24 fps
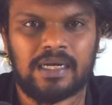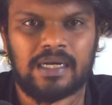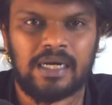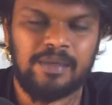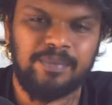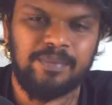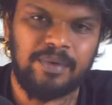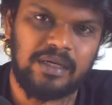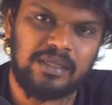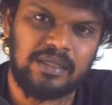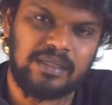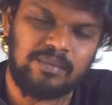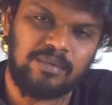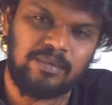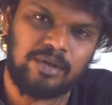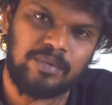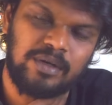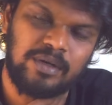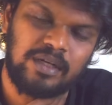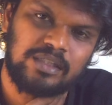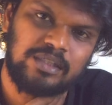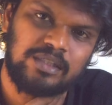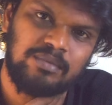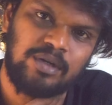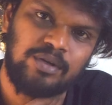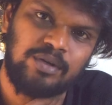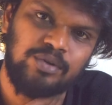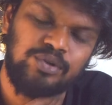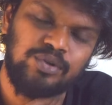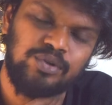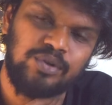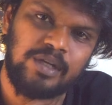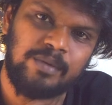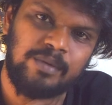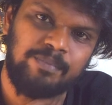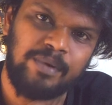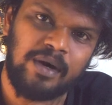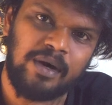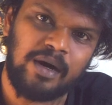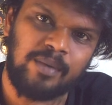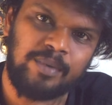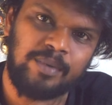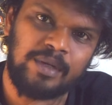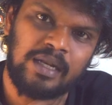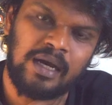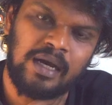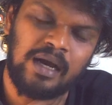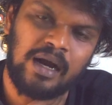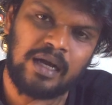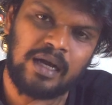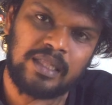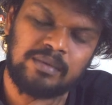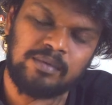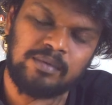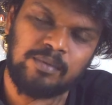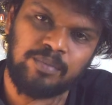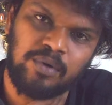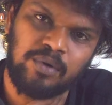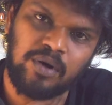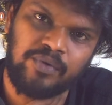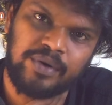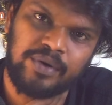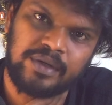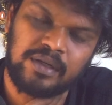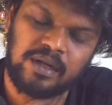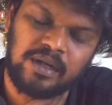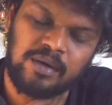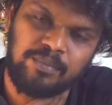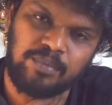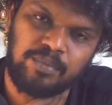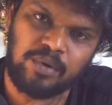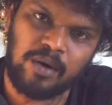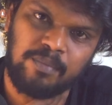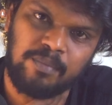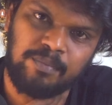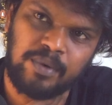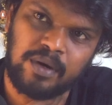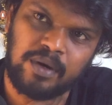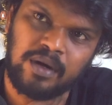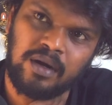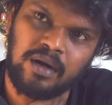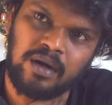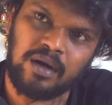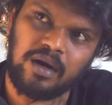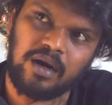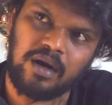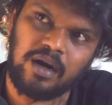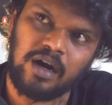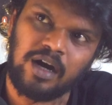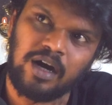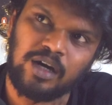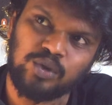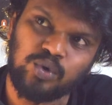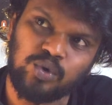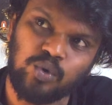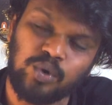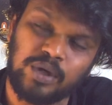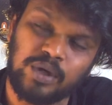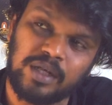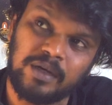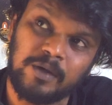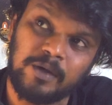நடிப்புங்கிறது ரொம்ப ரொம்ப கஷ்டமான விஷயம் எப்போ அப்படின்னா அதை நம்ம பர்ஃபெக்டாக ப்ராப்பராக அதோட